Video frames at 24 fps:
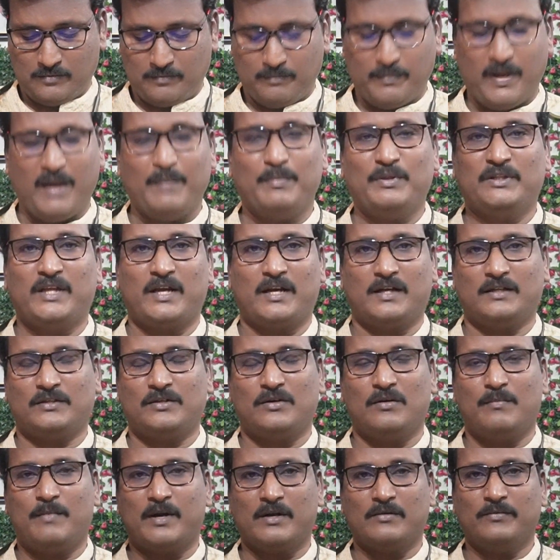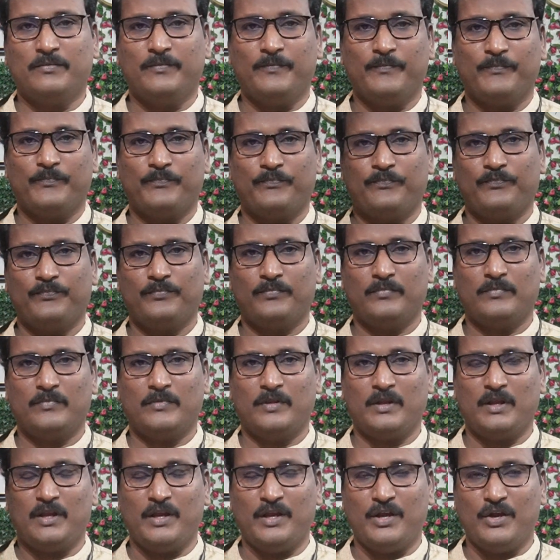బైబిల్ తరగతిలో మనం
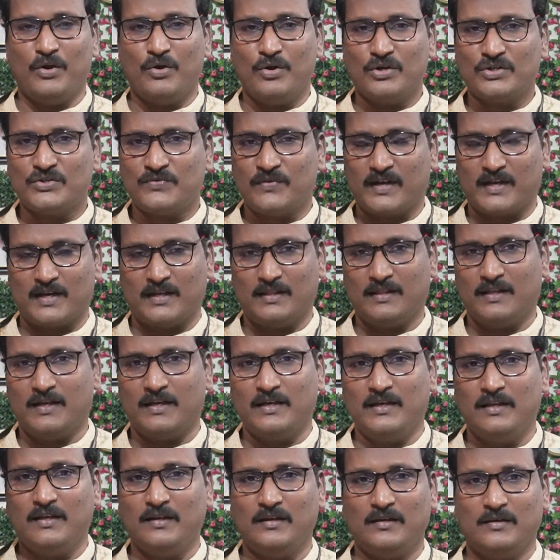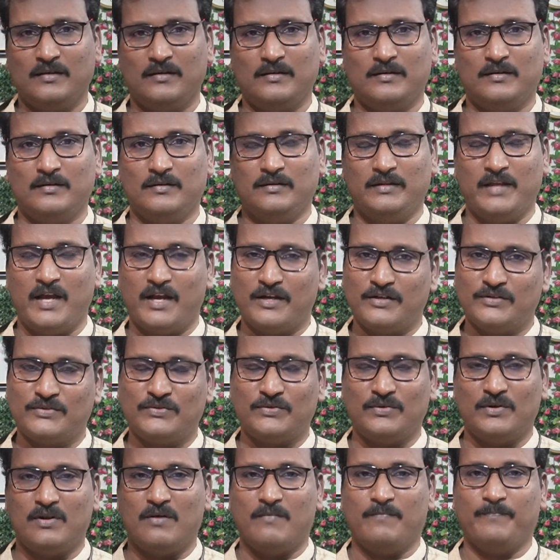యహోష్వా గ్రంథాన్ని
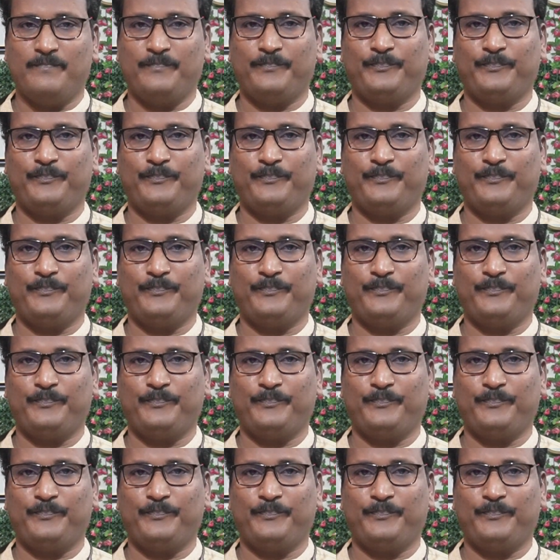ధ్యానిస్తున్నాం